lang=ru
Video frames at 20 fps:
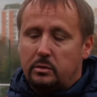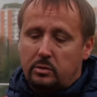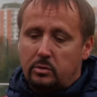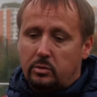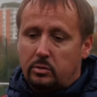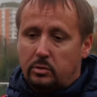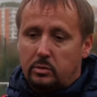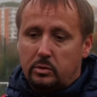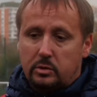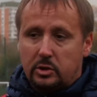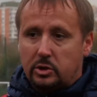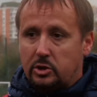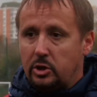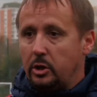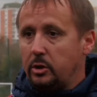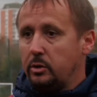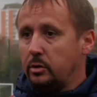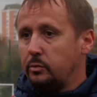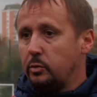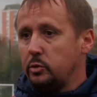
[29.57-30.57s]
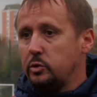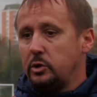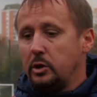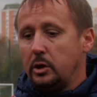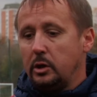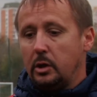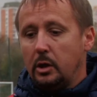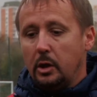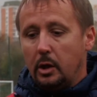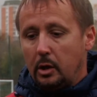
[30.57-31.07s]
Ну, к сожалению,
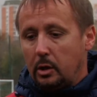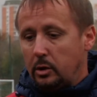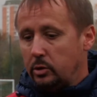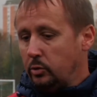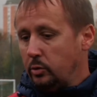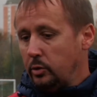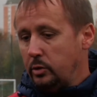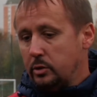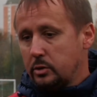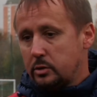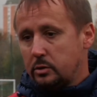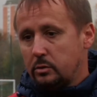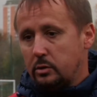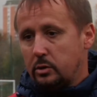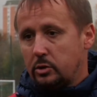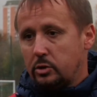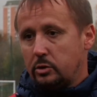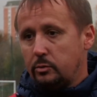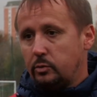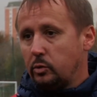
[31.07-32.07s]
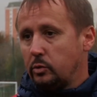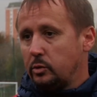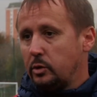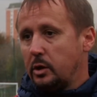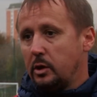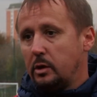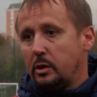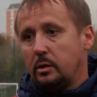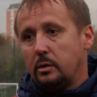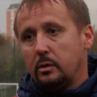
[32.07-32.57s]
допустили ту единственную ошибку,
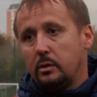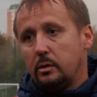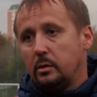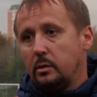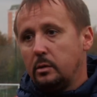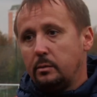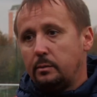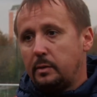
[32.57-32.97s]
да, э,